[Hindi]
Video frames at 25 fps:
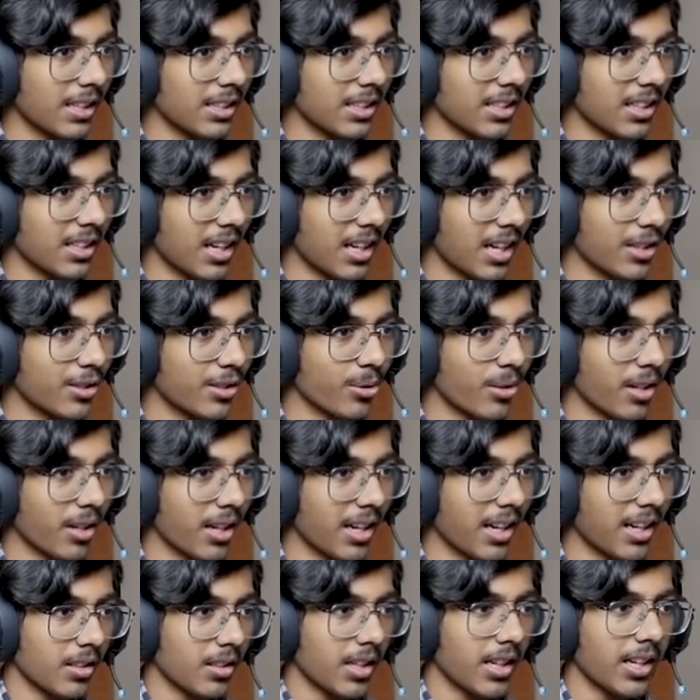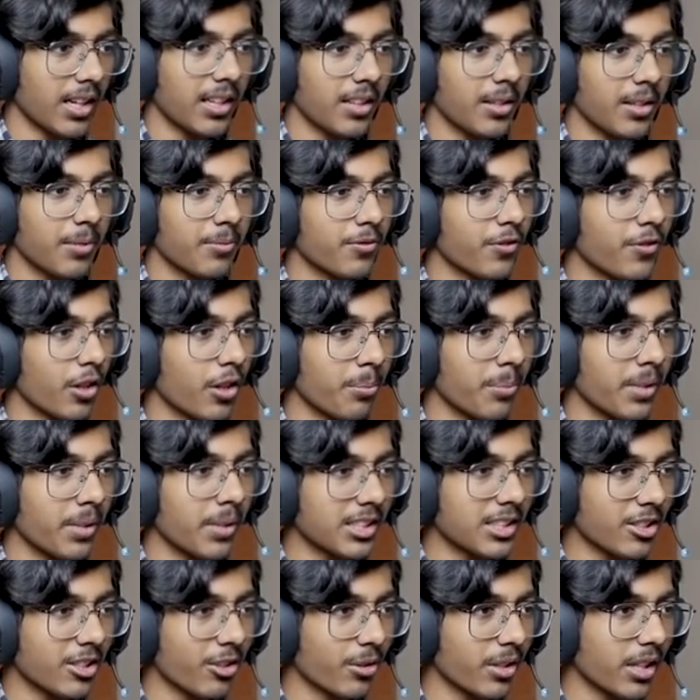तक आ चुका है एंड फॉर मी
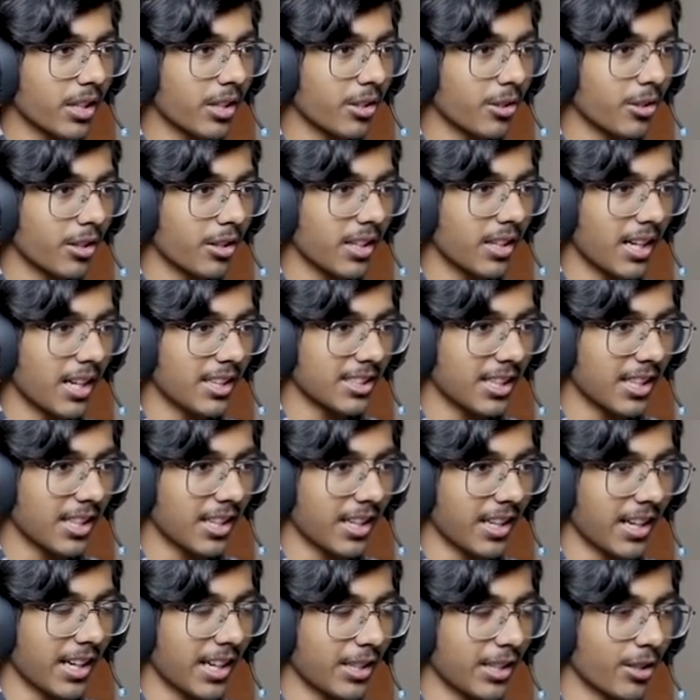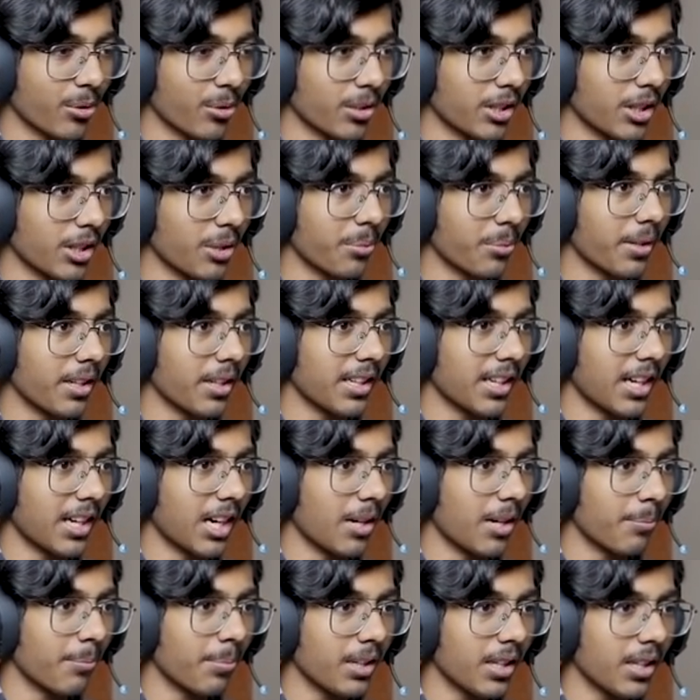इट्स लुकिंग गुड यहाँ से कनेक्ट होते हुए
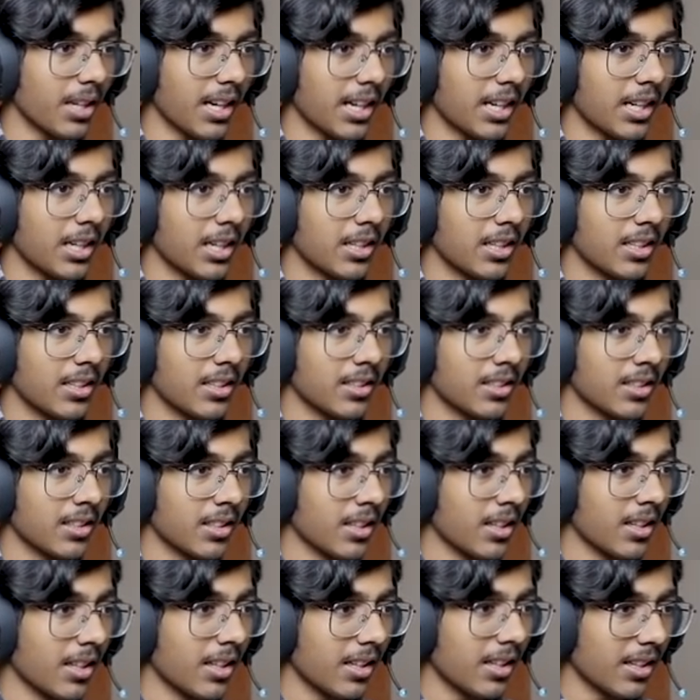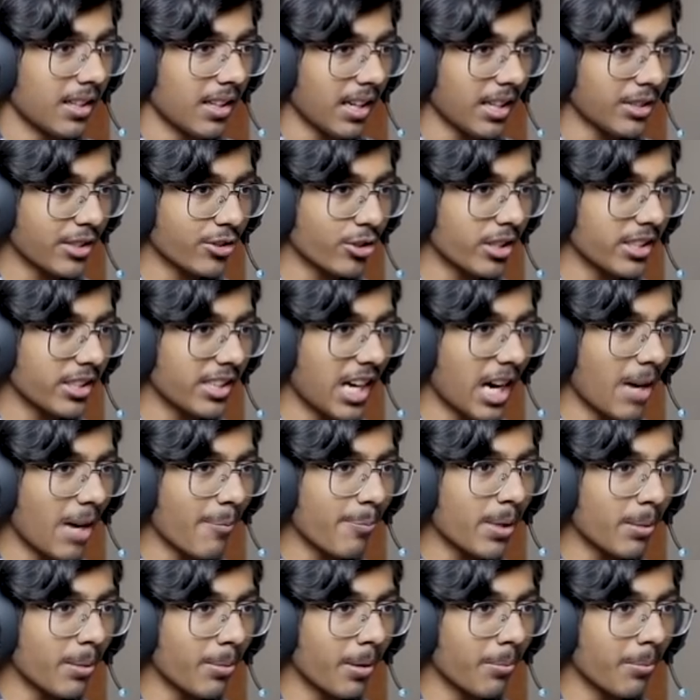यहाँ पे एंड एक्चुअली यहाँ
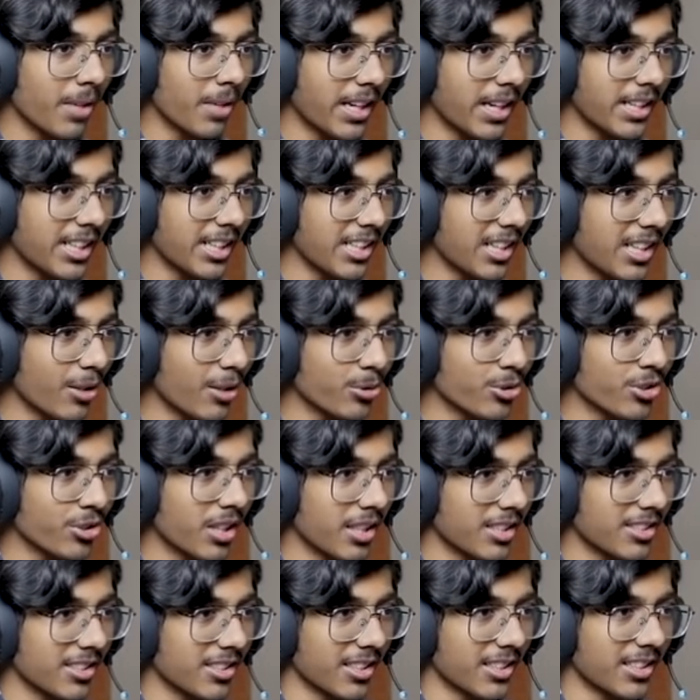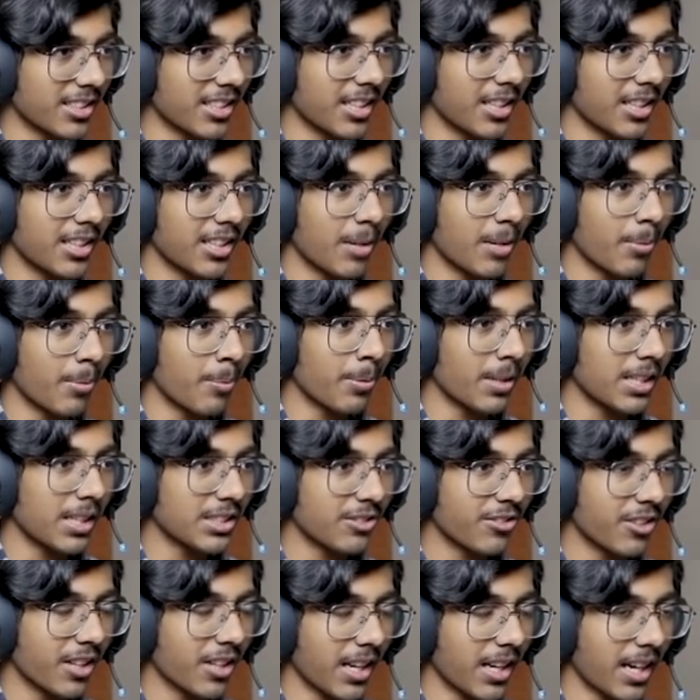पे अब हम लाइटिंग का कुछ कर सकते हैं यहाँ पे
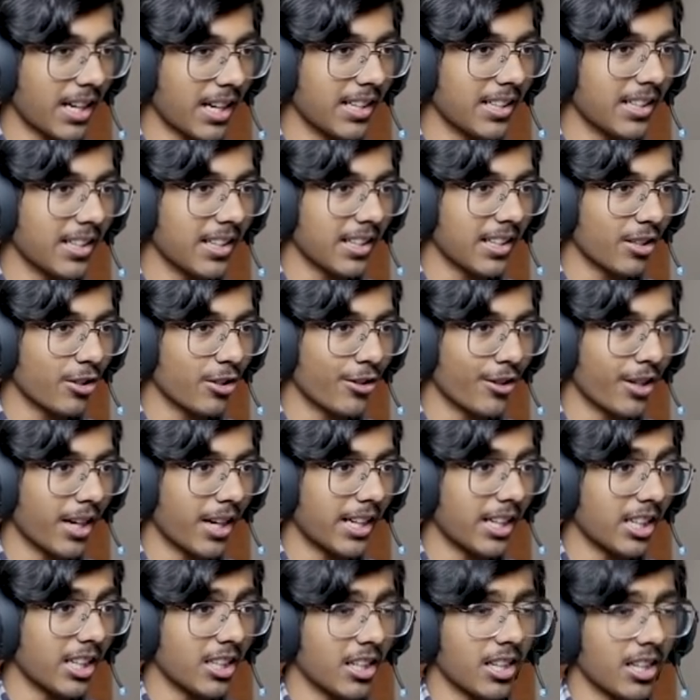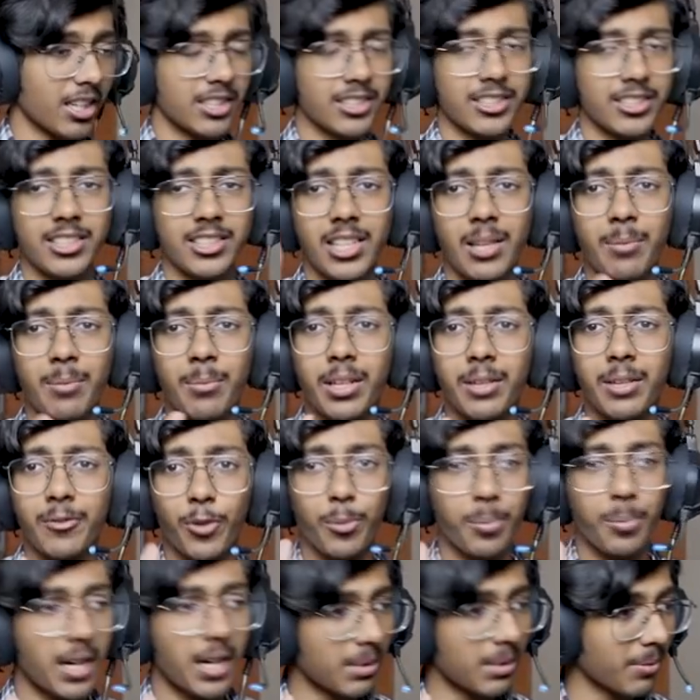पिलर्स वगैरह ऐड करके लाइटिंग का कर सकते हैं बट
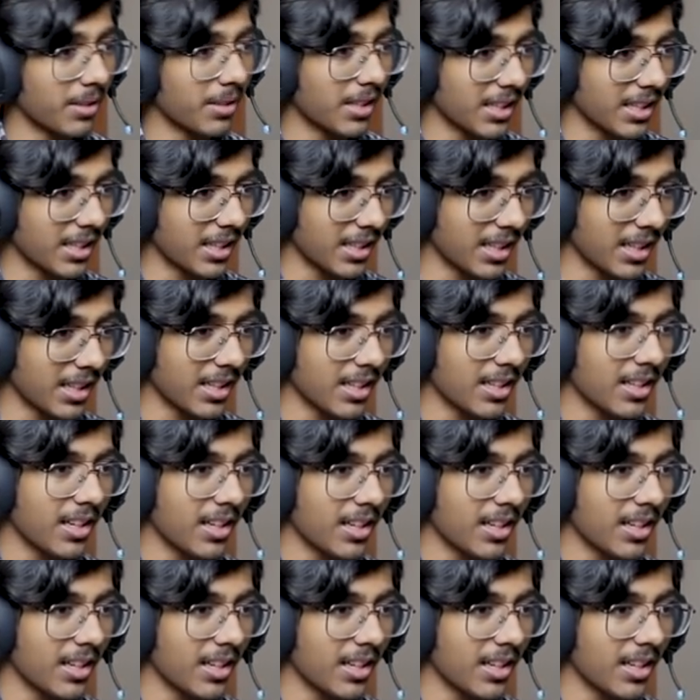वो बाद में देखेंगे